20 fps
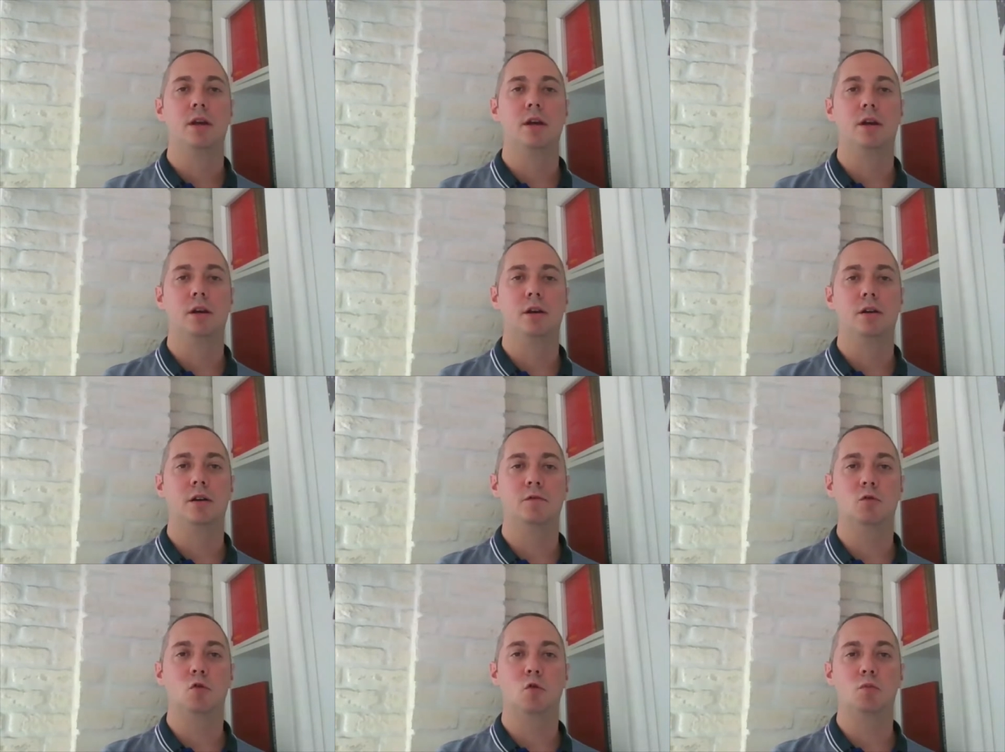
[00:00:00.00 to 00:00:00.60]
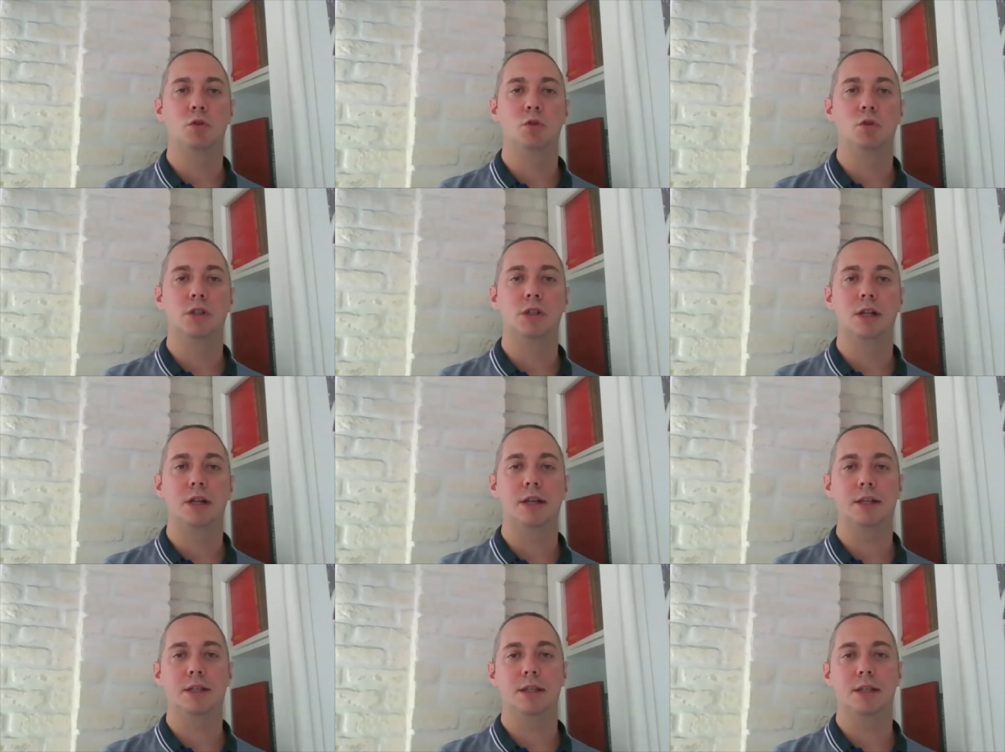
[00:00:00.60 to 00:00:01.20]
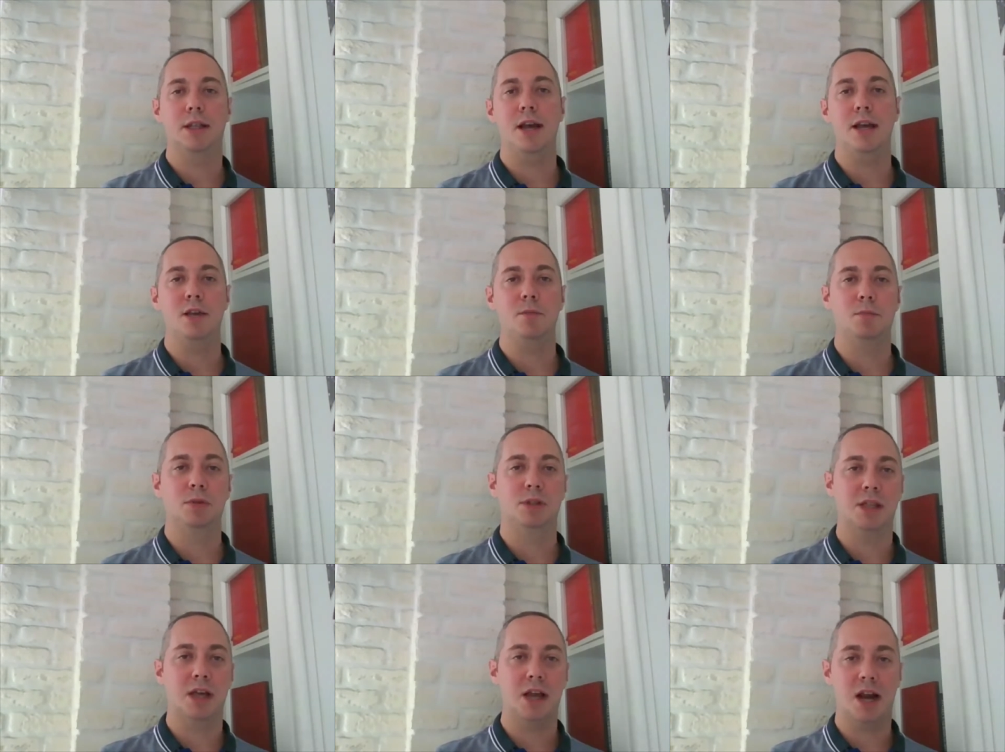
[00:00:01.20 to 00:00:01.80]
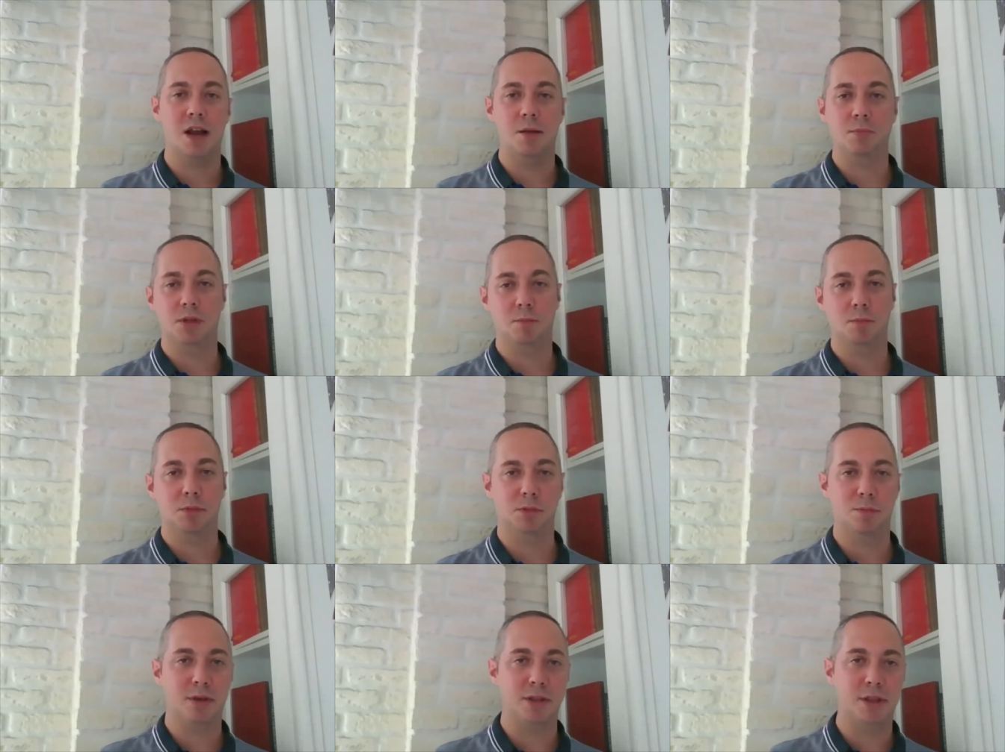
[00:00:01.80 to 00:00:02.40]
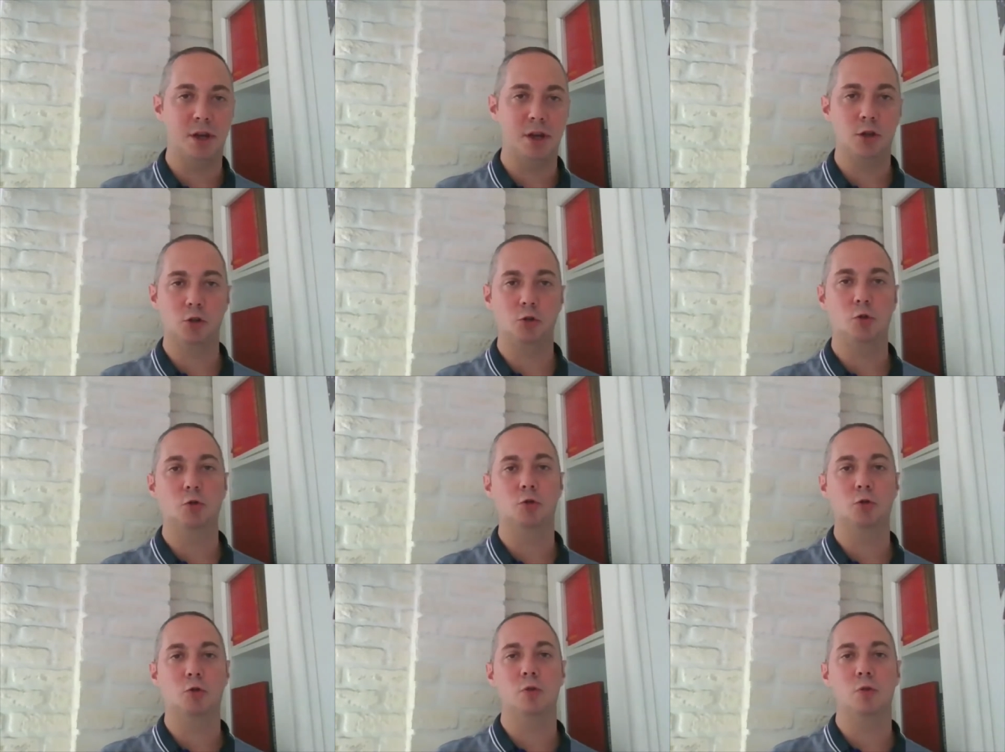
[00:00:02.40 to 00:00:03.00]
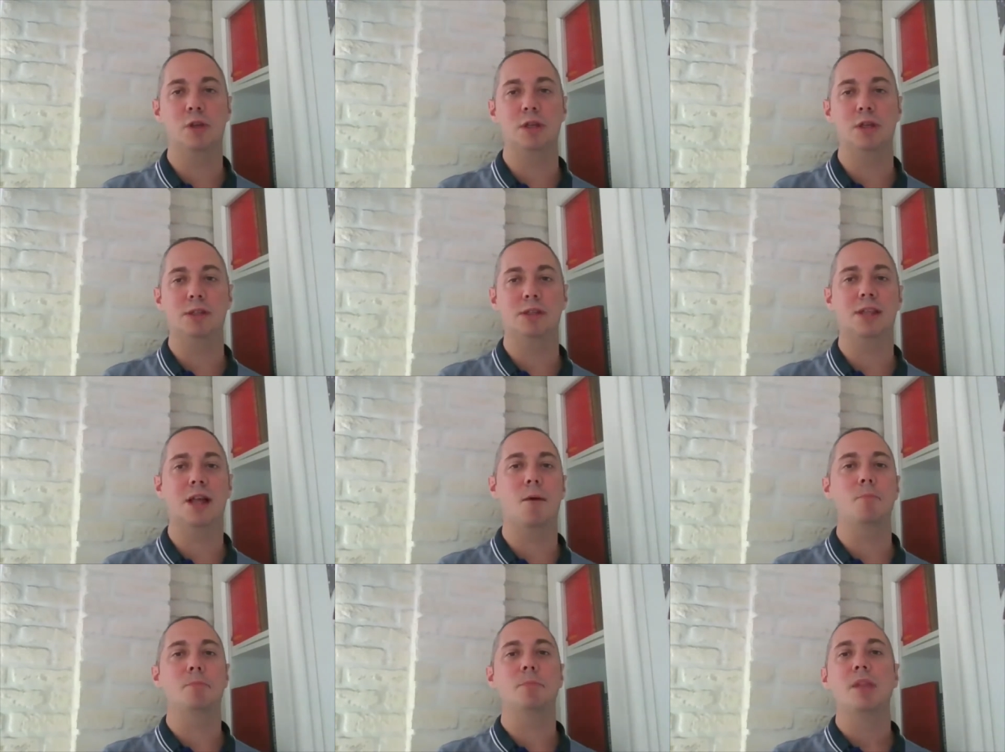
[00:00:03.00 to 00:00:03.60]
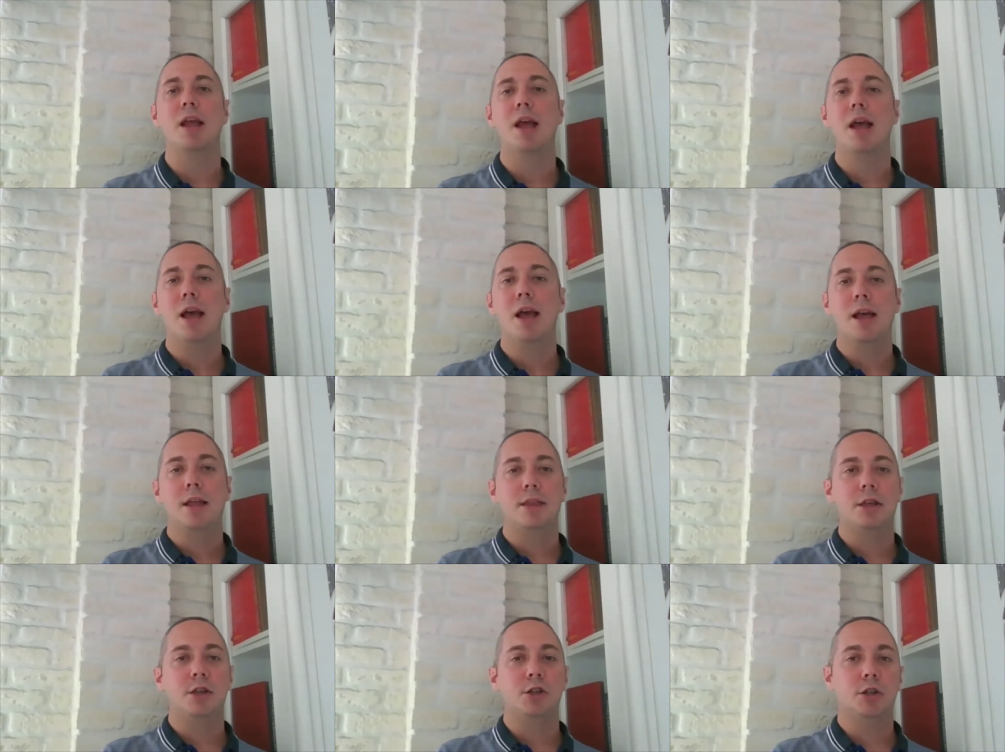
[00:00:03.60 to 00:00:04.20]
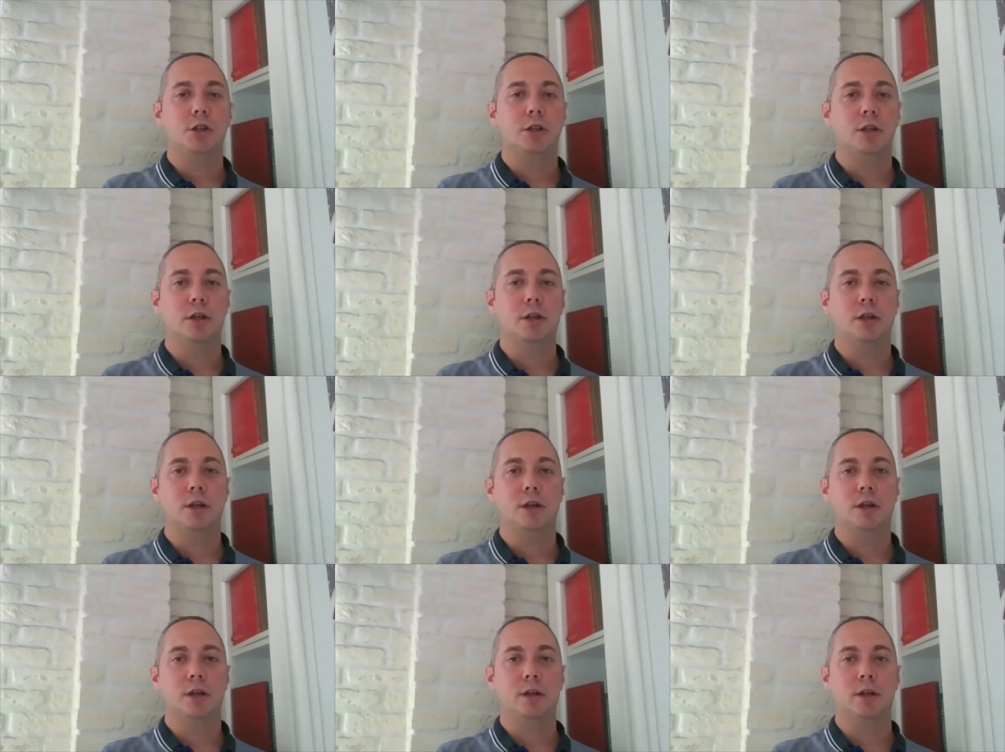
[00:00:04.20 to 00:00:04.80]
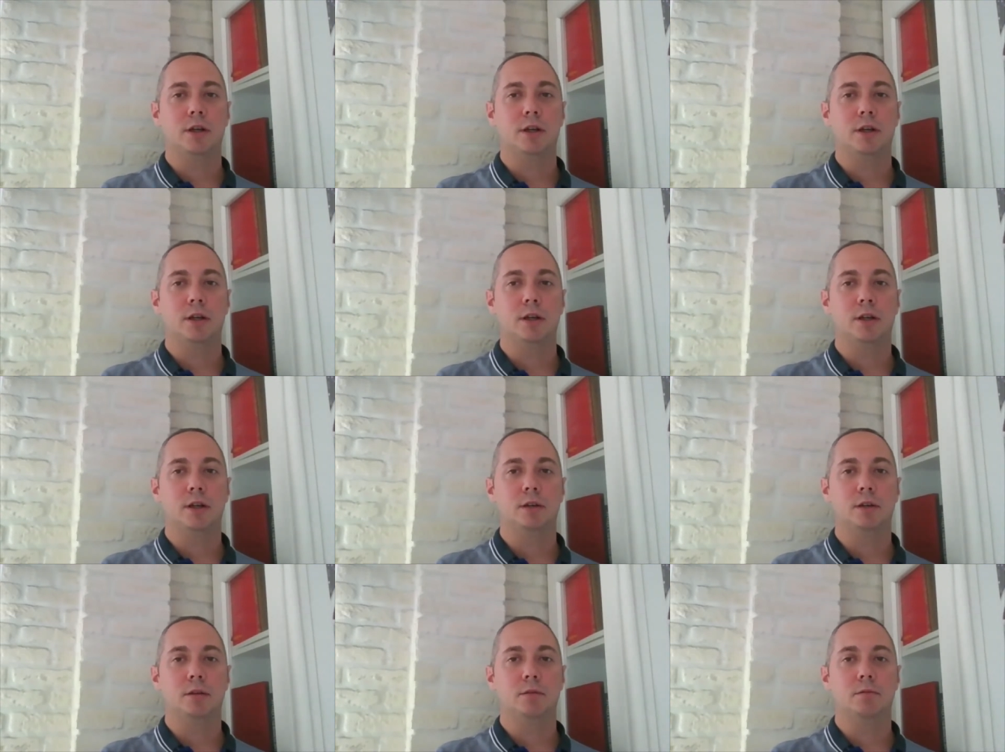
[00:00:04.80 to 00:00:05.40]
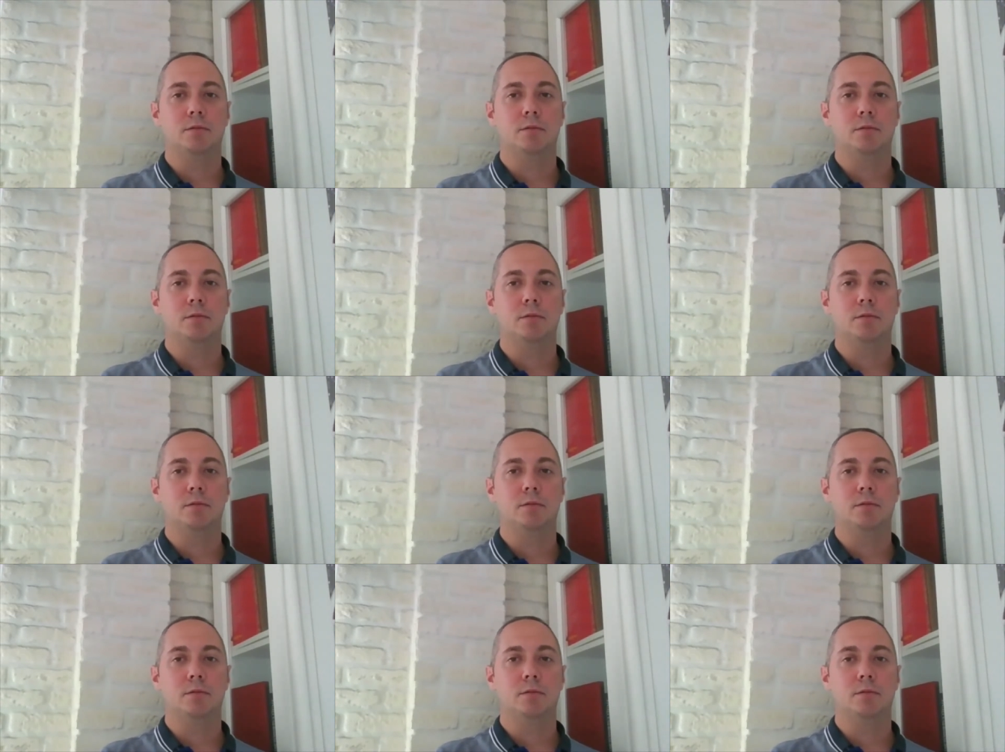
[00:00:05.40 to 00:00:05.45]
Э, в том числе, да, и постараемся посмотреть, что, что есть там. Значит, э,